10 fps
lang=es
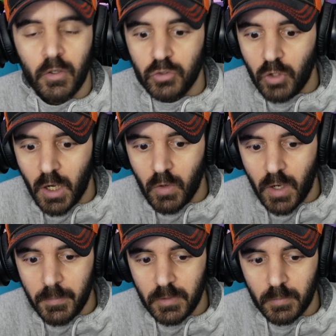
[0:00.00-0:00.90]
yo
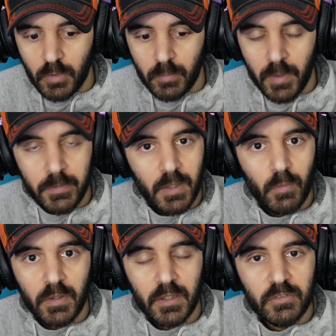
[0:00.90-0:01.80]
ahora mismo me viene
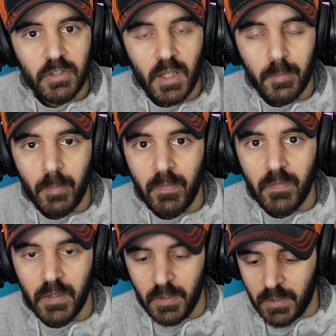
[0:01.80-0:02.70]
cualquier chica y me
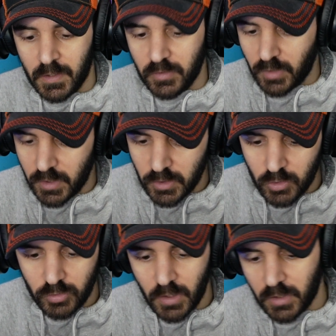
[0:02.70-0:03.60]
vende que es
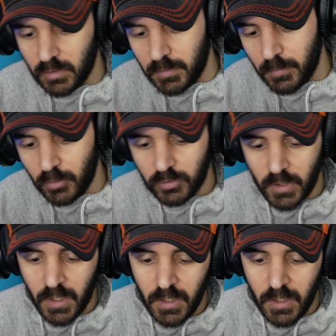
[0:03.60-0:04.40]
cariñosa, que es mimosa,